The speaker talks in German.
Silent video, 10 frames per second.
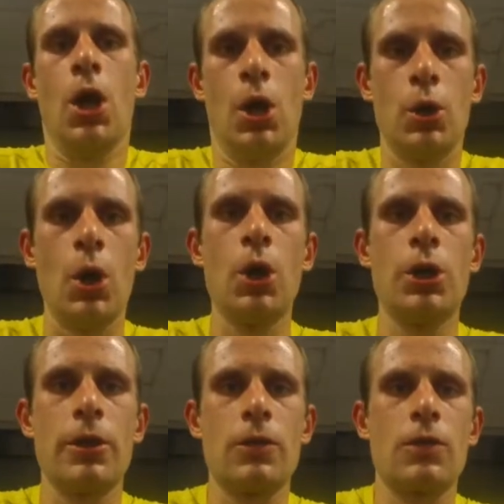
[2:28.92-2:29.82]
Ja,
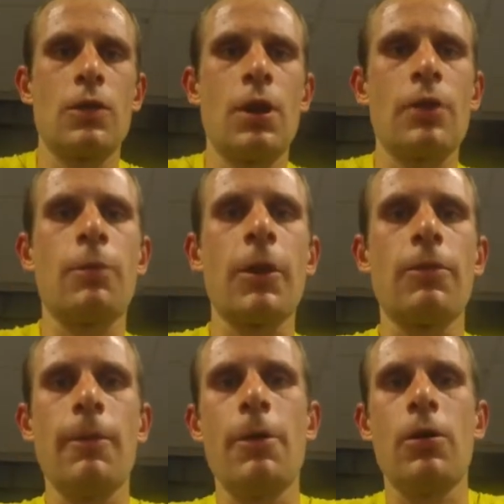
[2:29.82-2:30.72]
jetzt sind erstmal
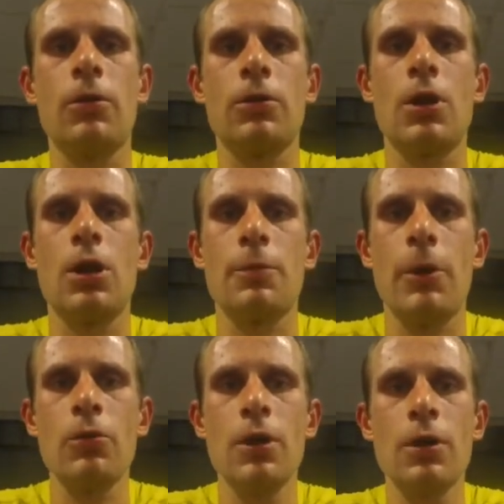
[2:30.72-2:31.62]
zwei Tage
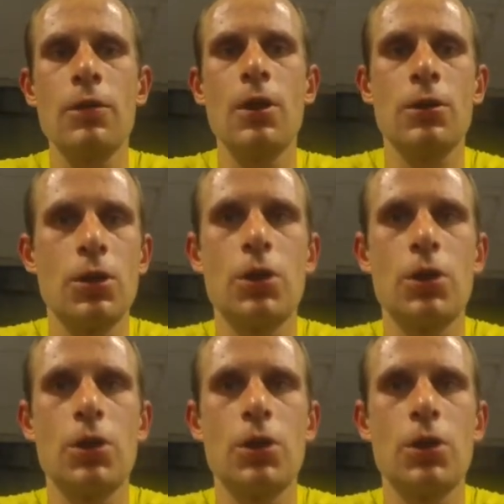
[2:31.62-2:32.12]
Pause angesagt.